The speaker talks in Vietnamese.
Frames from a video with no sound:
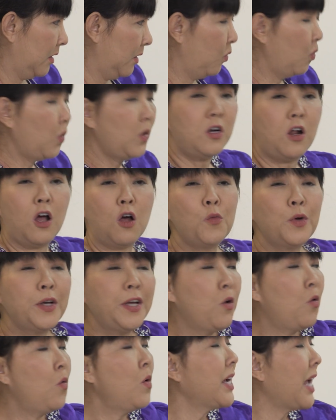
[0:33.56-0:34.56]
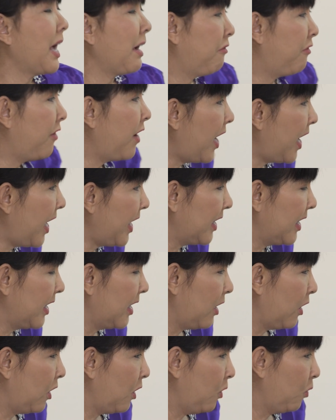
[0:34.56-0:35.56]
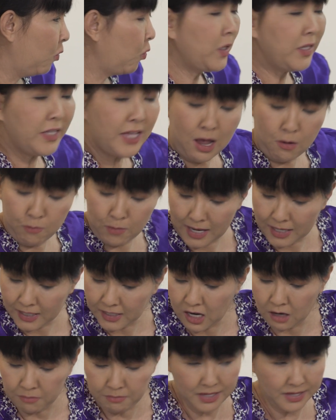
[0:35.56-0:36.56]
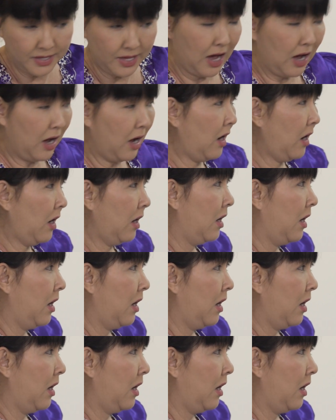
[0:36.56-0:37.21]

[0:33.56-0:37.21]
Quỳnh nói Quỳnh đi uống cà phê, Quỳnh về Quỳnh ăn cơm với vợ.